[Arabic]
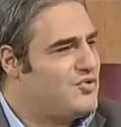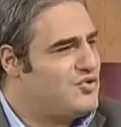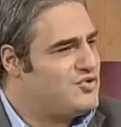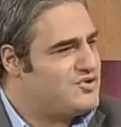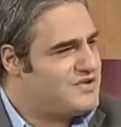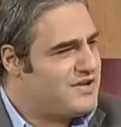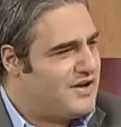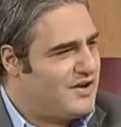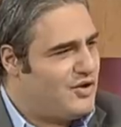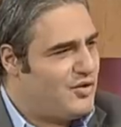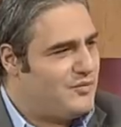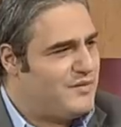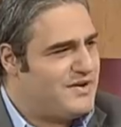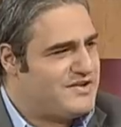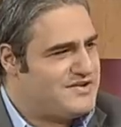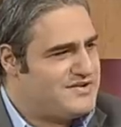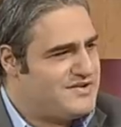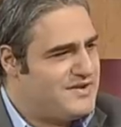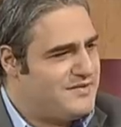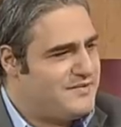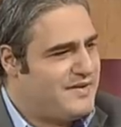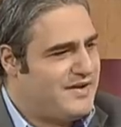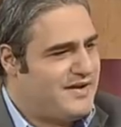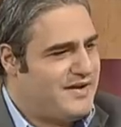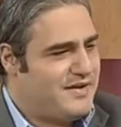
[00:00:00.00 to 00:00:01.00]
شو الشغله
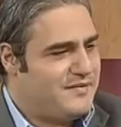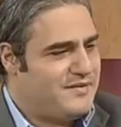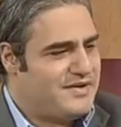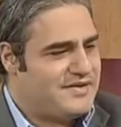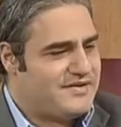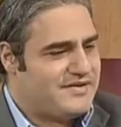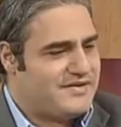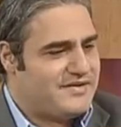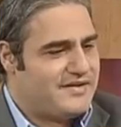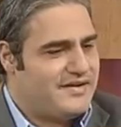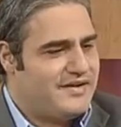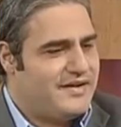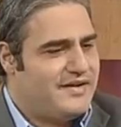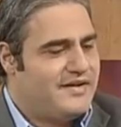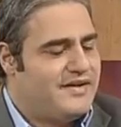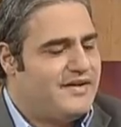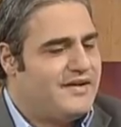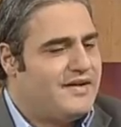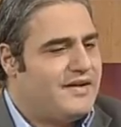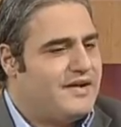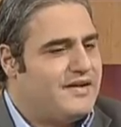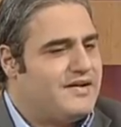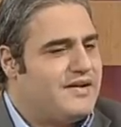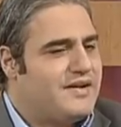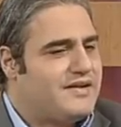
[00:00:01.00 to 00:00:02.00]
وماشيين معها بس
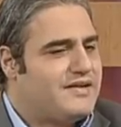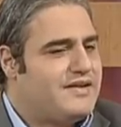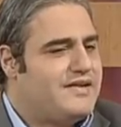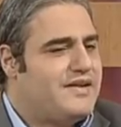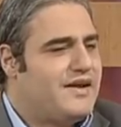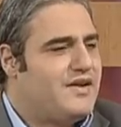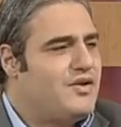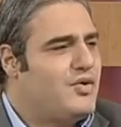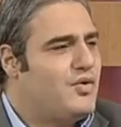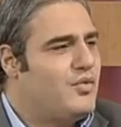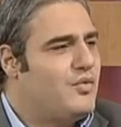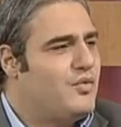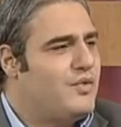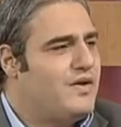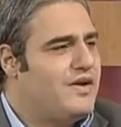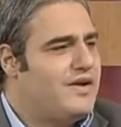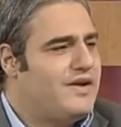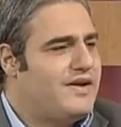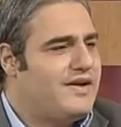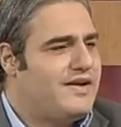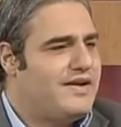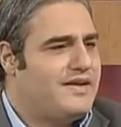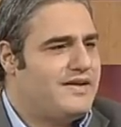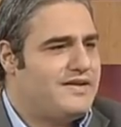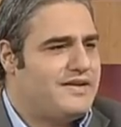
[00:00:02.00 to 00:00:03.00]
الارتداد
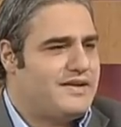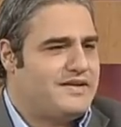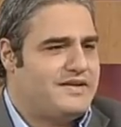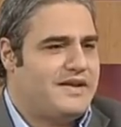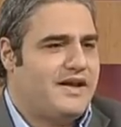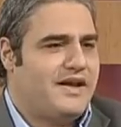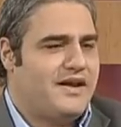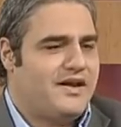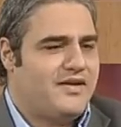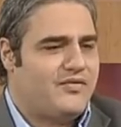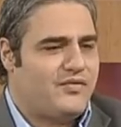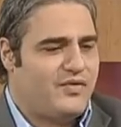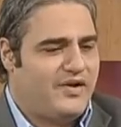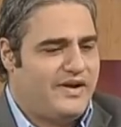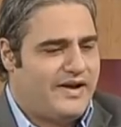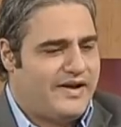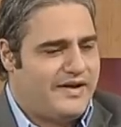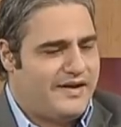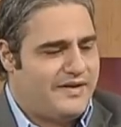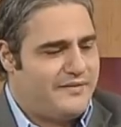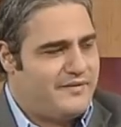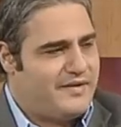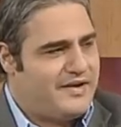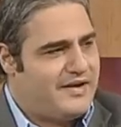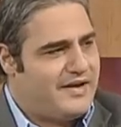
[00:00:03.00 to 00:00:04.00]
هو تعريفه
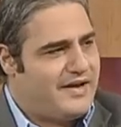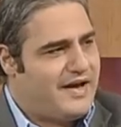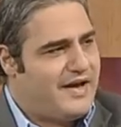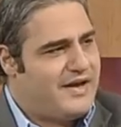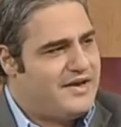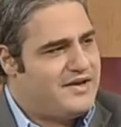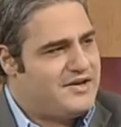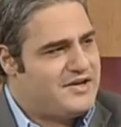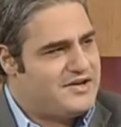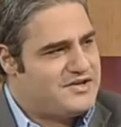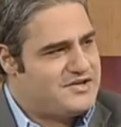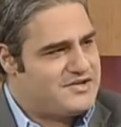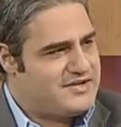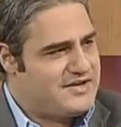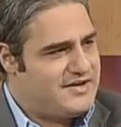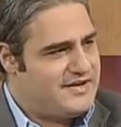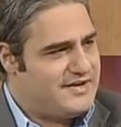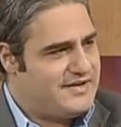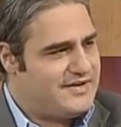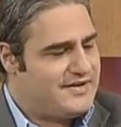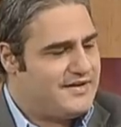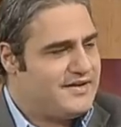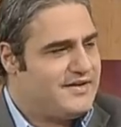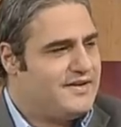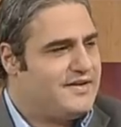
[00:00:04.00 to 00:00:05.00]
العالمي اي
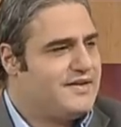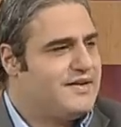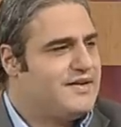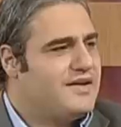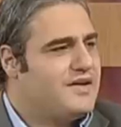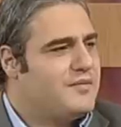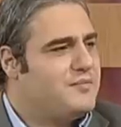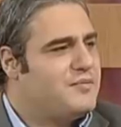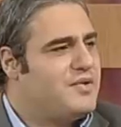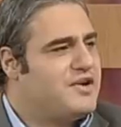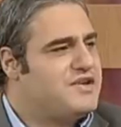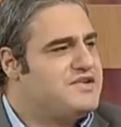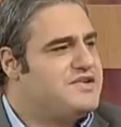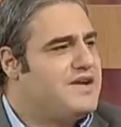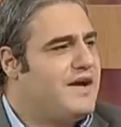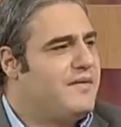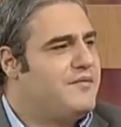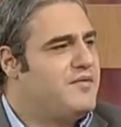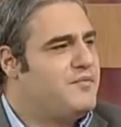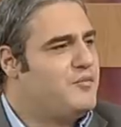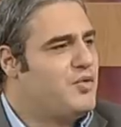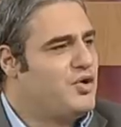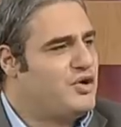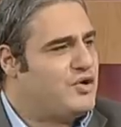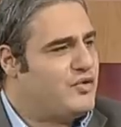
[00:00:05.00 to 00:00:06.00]
شيء برجع
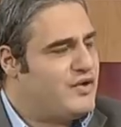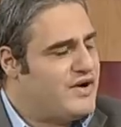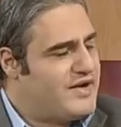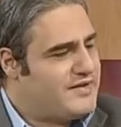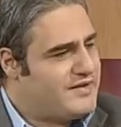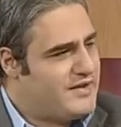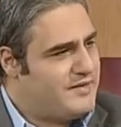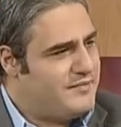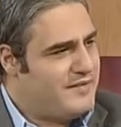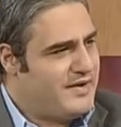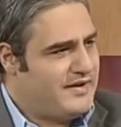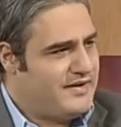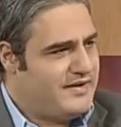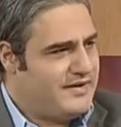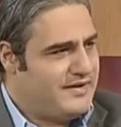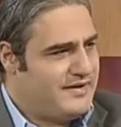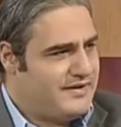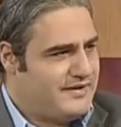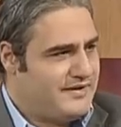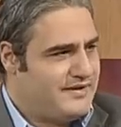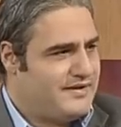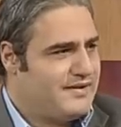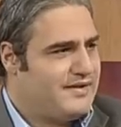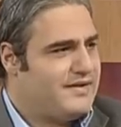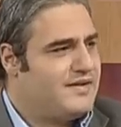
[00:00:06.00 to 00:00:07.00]
من محتويات
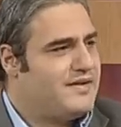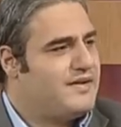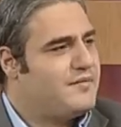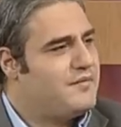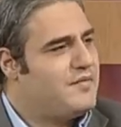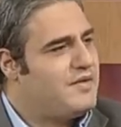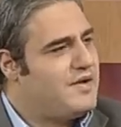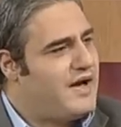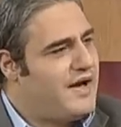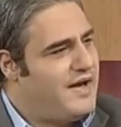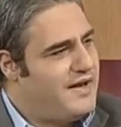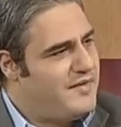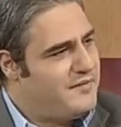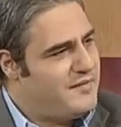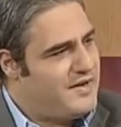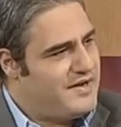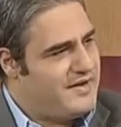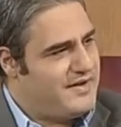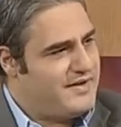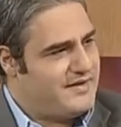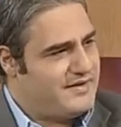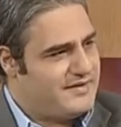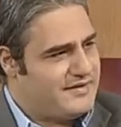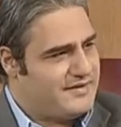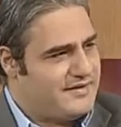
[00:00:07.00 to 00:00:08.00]
المعده على
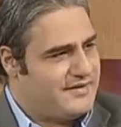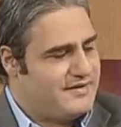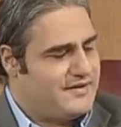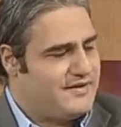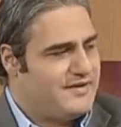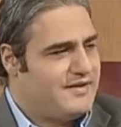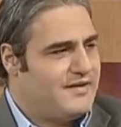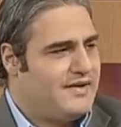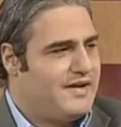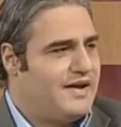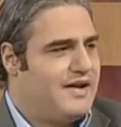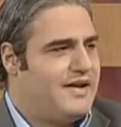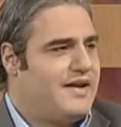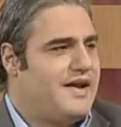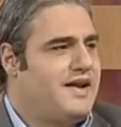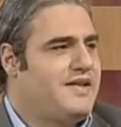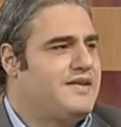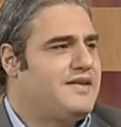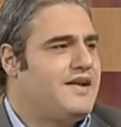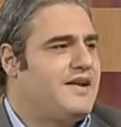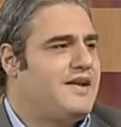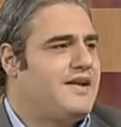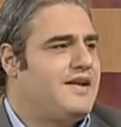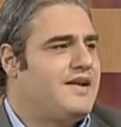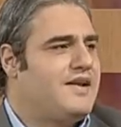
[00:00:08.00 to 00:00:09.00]
المريء هلا
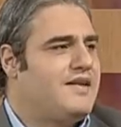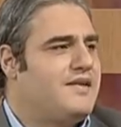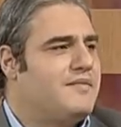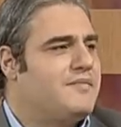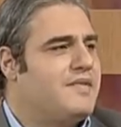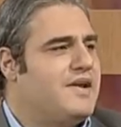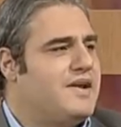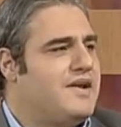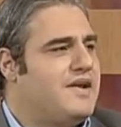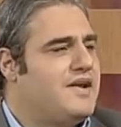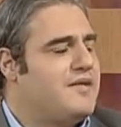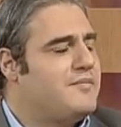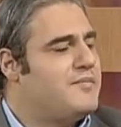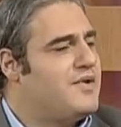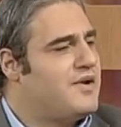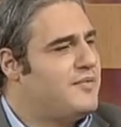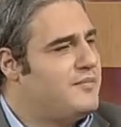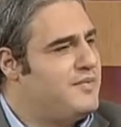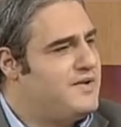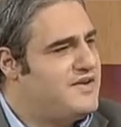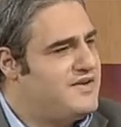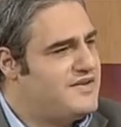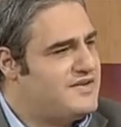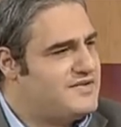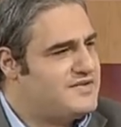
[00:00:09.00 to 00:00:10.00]
احنا المريء
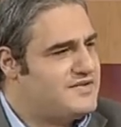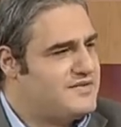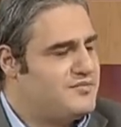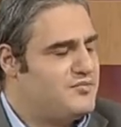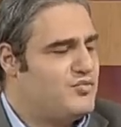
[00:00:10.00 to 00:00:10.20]
بربيش